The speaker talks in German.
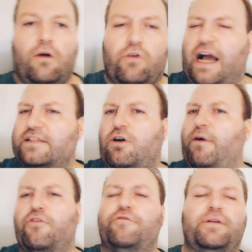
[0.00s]
oder
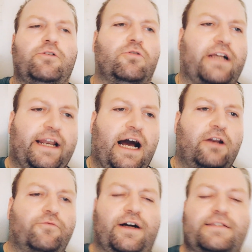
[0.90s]
1,5 Millionen, keine
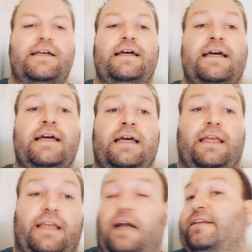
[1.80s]
Ahnung was.
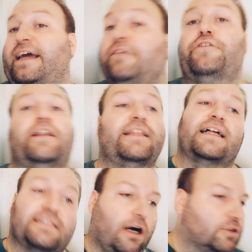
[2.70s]
Ja, drin finde ich
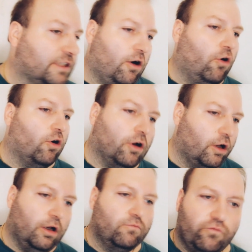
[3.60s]
das Haus auch,
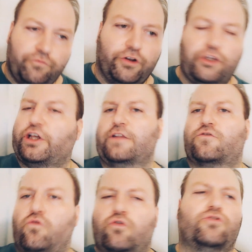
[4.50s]
äh, finde ich ganz
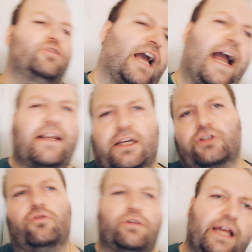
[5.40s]
gut. Die
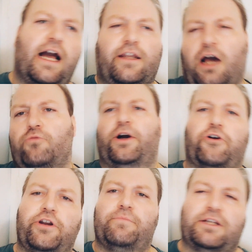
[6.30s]
Einrichtung, naja, darüber
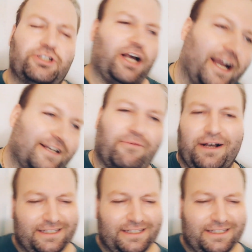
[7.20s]
könnte man streiten, aber